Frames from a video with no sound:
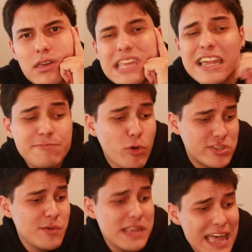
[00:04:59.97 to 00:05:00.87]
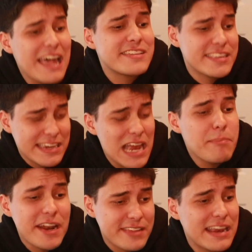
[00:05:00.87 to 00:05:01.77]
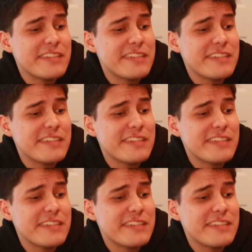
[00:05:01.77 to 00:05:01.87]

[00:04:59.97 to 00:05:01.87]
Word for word: Y las posibilidades que tenía el Barça de